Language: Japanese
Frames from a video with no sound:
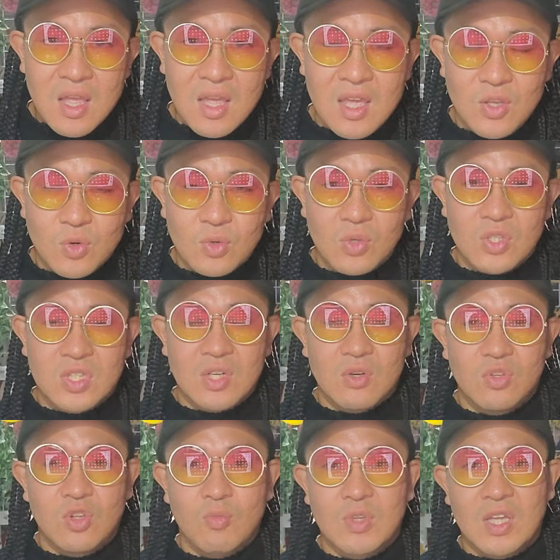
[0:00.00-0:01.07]
え容疑者
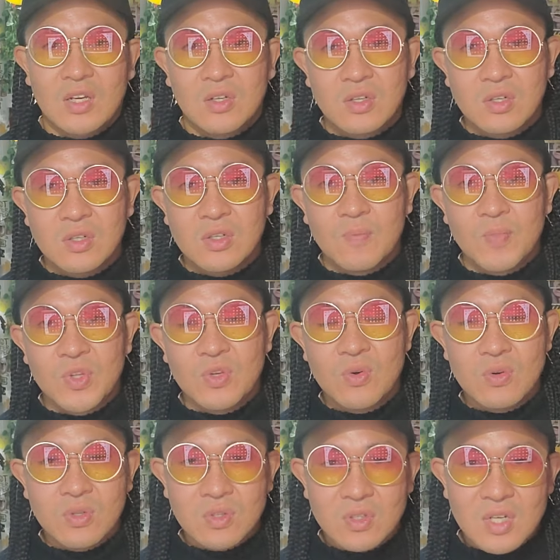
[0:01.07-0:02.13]
の人みたく、
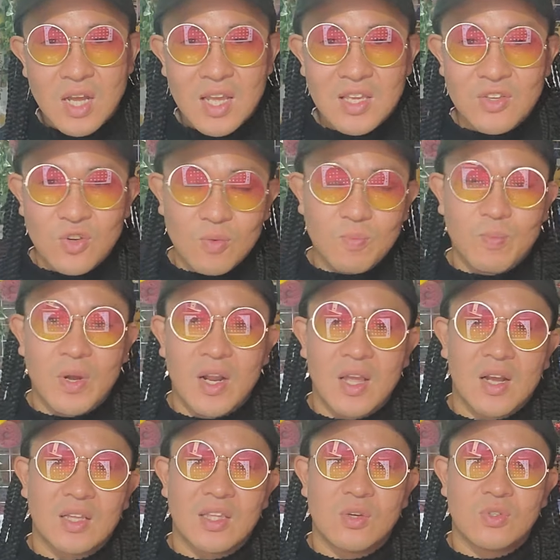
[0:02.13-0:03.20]
良くない酔っ払
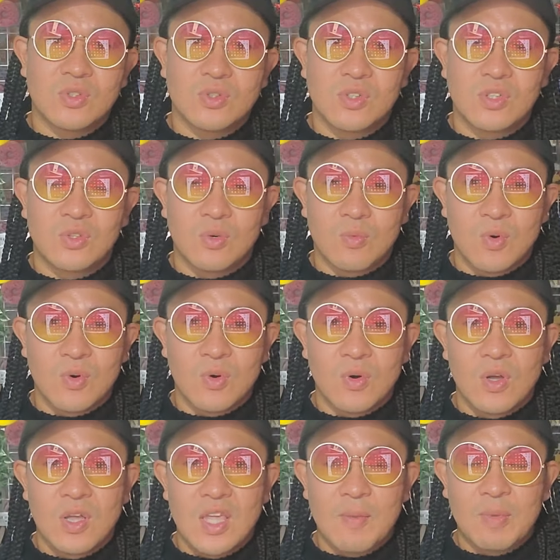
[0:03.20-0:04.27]
い方をする人も、
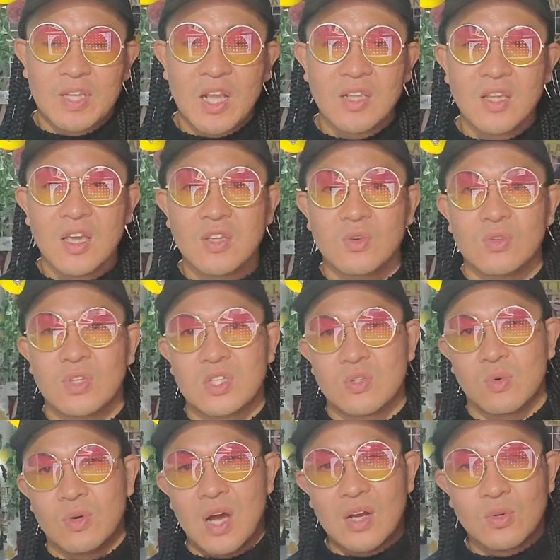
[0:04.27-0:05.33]
やっぱ多々いるんです
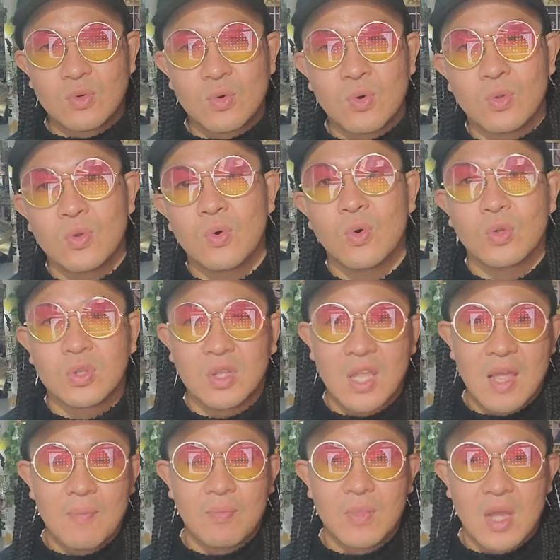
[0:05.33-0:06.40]
よ、このアルコールの方っ
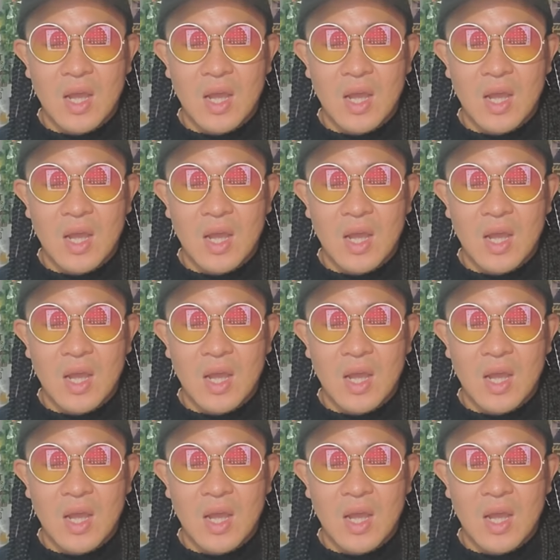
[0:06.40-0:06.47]
て。